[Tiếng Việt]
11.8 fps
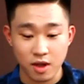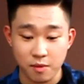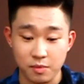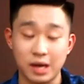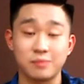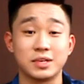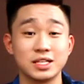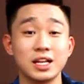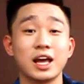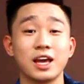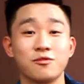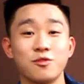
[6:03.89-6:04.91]
Mình cảm thấy rất là
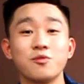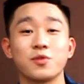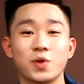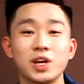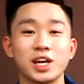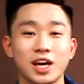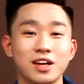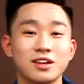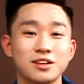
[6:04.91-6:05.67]
hạnh phúc với quyết định này.